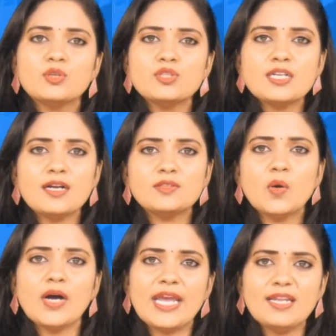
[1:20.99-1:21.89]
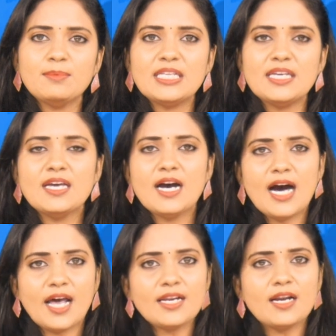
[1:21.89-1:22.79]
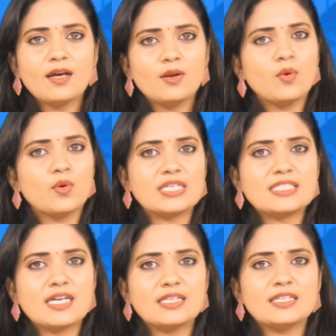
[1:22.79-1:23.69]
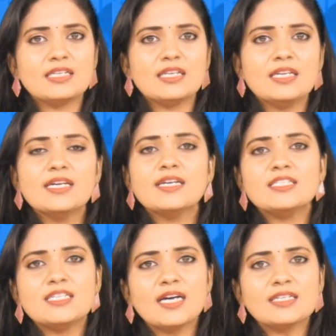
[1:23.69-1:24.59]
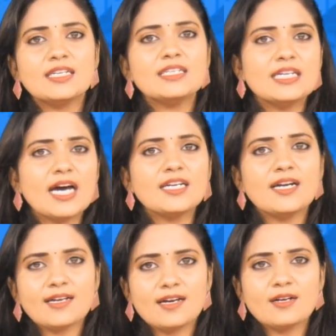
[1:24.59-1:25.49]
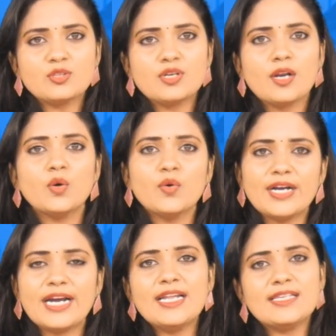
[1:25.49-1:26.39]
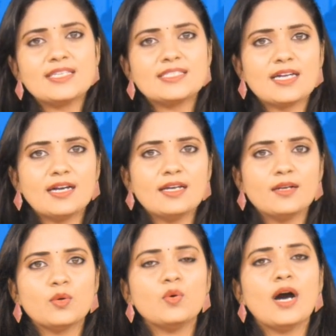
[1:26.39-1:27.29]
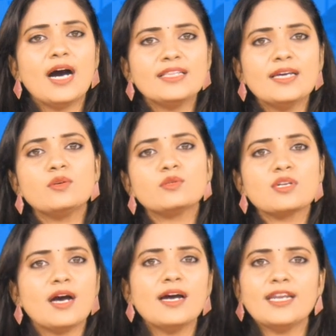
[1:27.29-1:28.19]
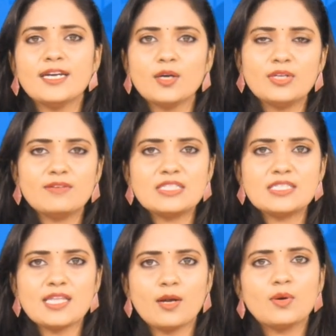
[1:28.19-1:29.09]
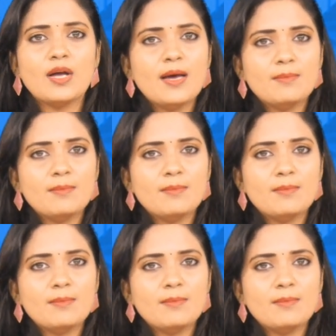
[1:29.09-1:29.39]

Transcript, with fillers: గుజరాత్లో ఎనిమిది హర్యానాలో ఒక్క స్థానానికి జార్ఖండ్ కర్ణాటక రాష్ట్రాల్లో రెండేసి స్థానాలకు అదే రోజున ఎన్నికలు నిర్వహిస్తారు